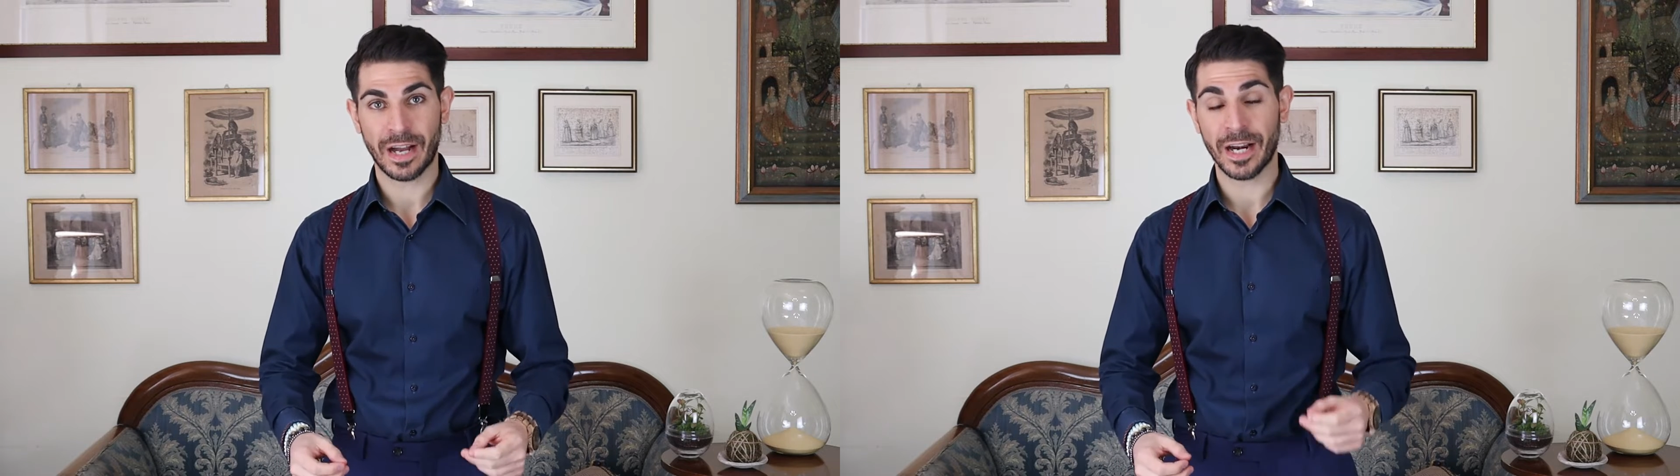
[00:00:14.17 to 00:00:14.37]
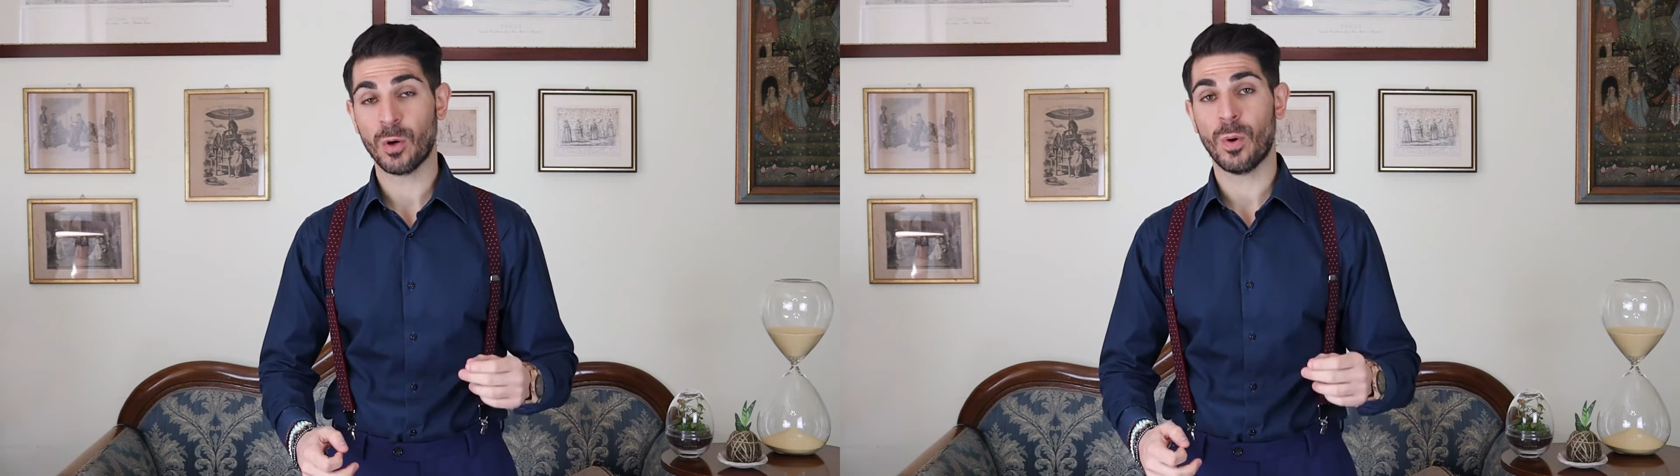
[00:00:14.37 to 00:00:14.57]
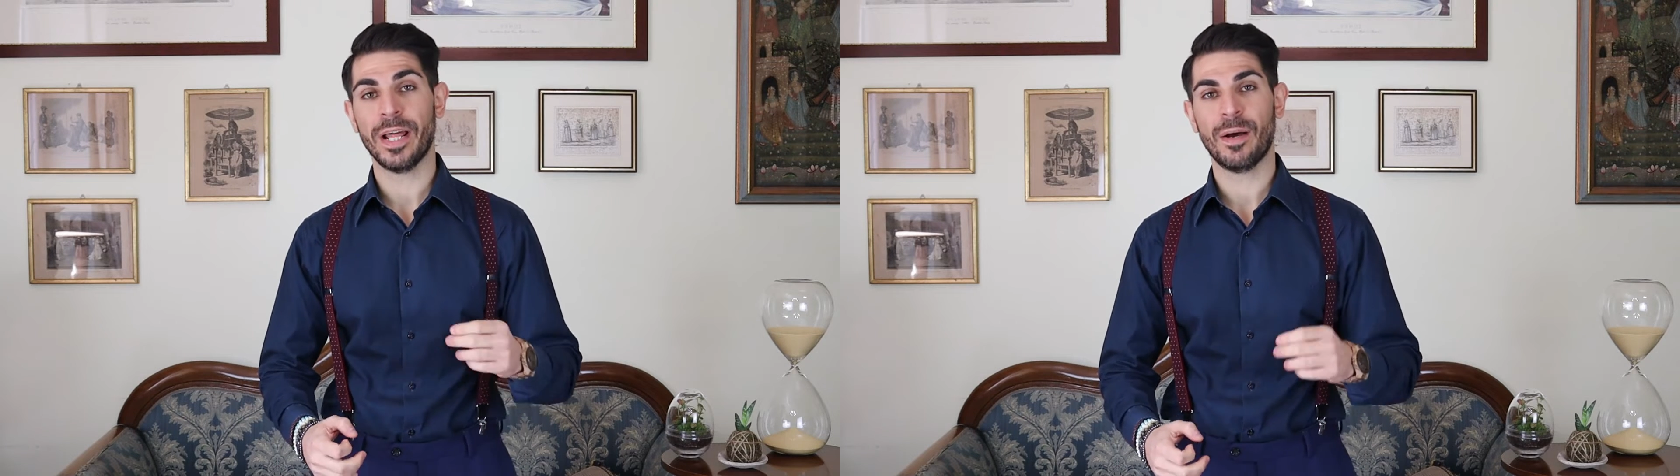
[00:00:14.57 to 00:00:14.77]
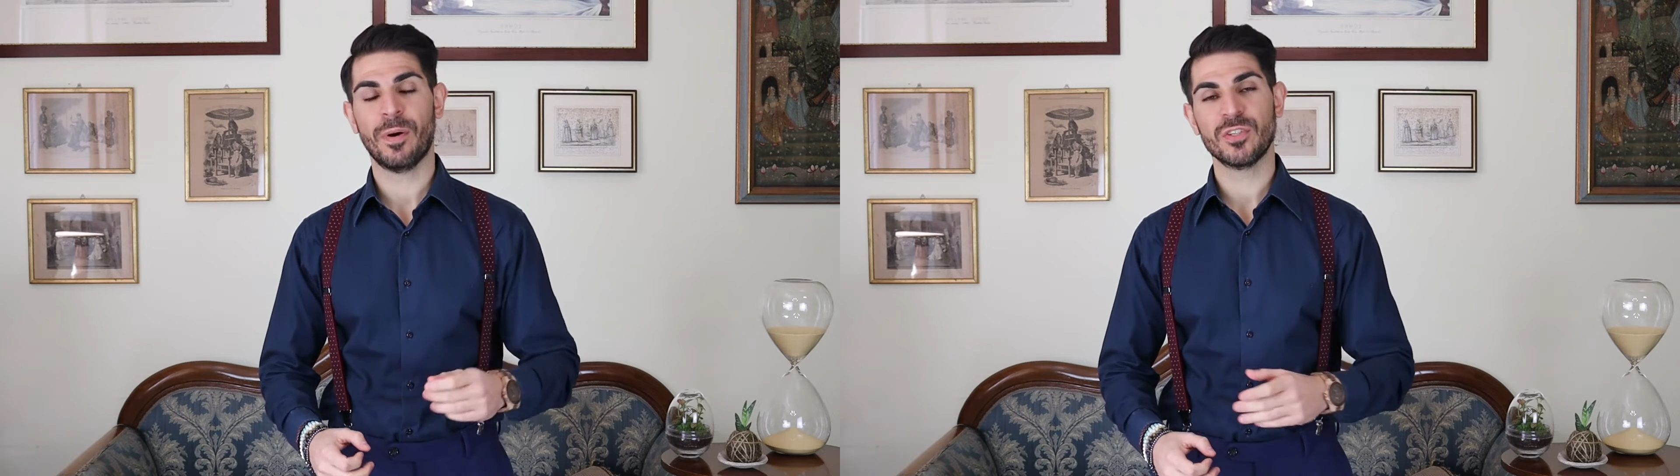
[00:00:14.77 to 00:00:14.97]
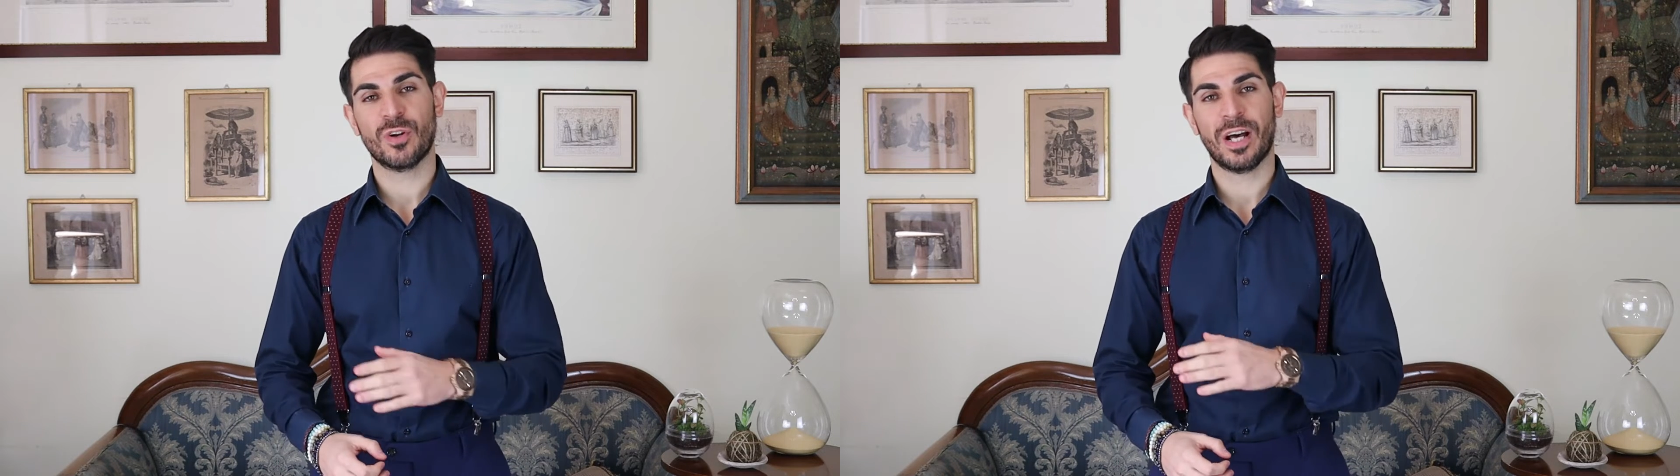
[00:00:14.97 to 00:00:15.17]
alla quale
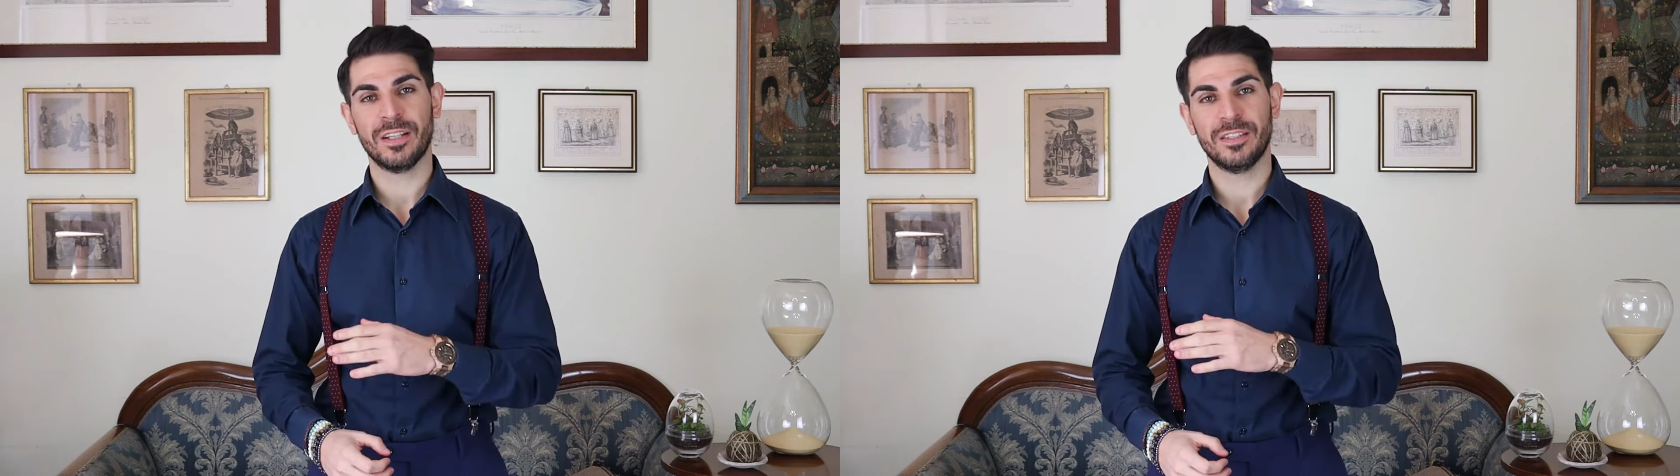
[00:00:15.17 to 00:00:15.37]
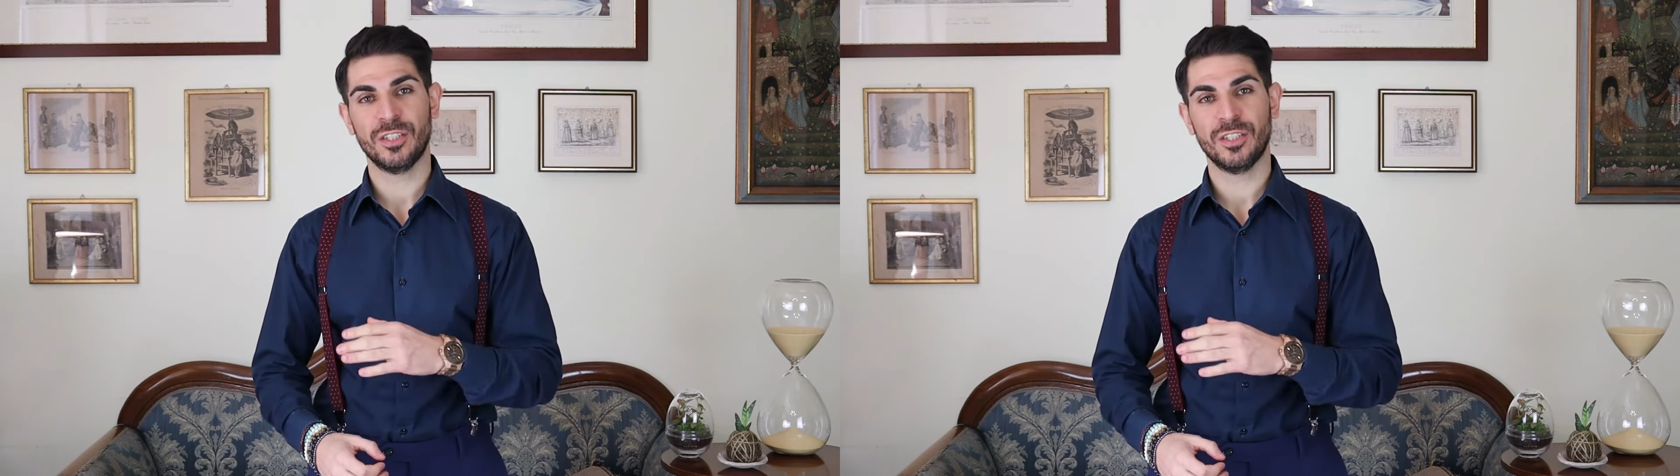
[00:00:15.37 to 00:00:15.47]
Amazon ha